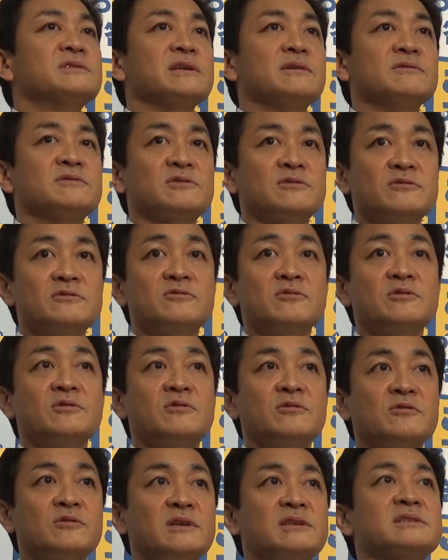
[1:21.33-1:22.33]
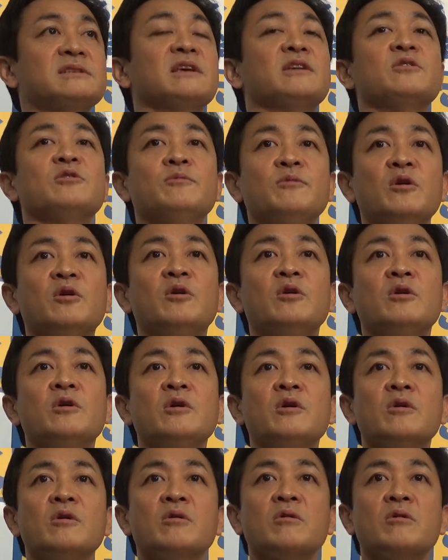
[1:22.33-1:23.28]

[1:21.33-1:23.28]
査をするということですけれども、